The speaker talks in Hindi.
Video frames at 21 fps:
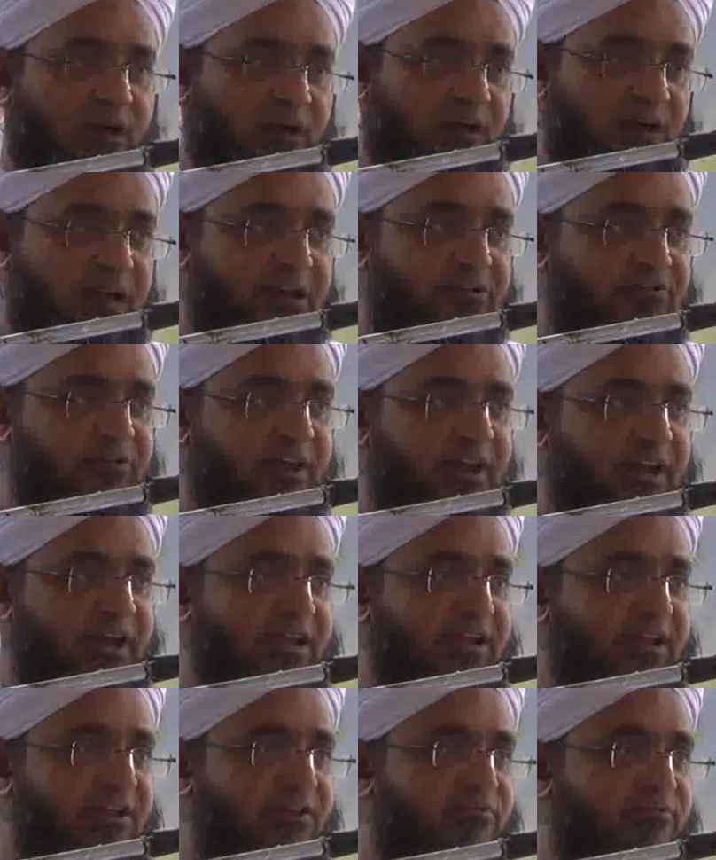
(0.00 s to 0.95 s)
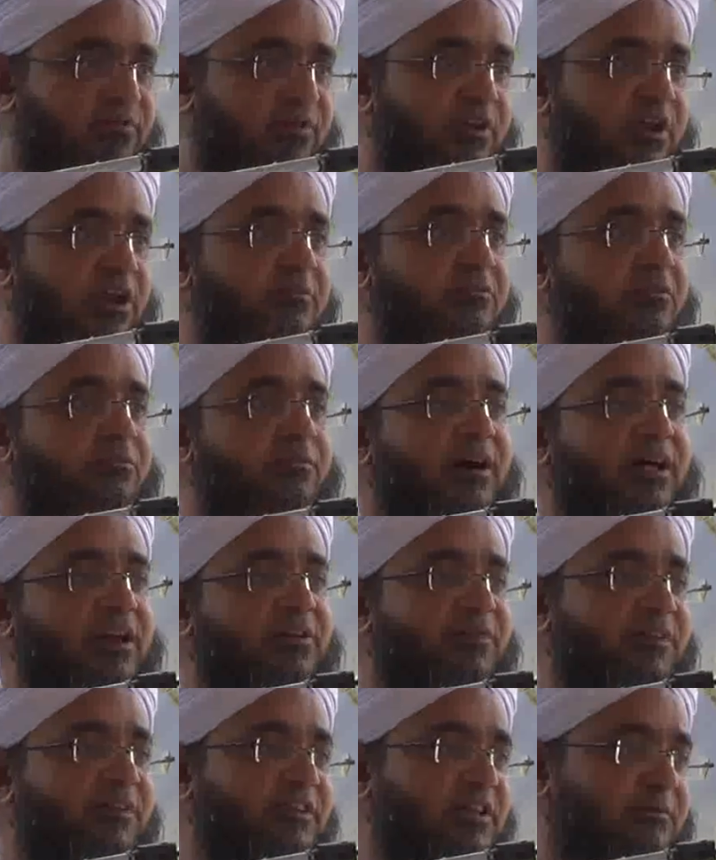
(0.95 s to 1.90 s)
अक़ल जो है वो इल्म
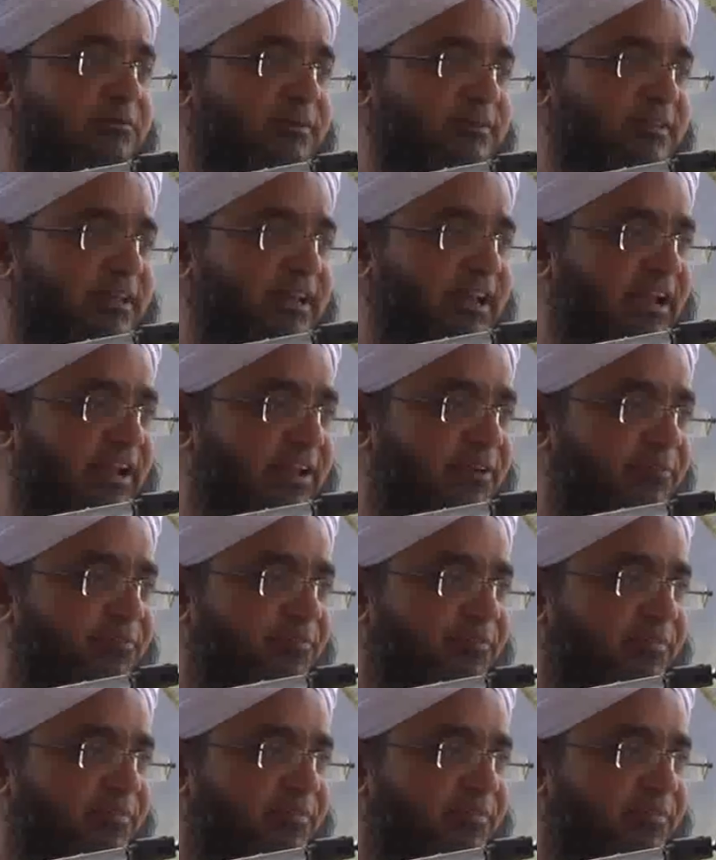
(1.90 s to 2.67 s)
मारिफत का बर्तन है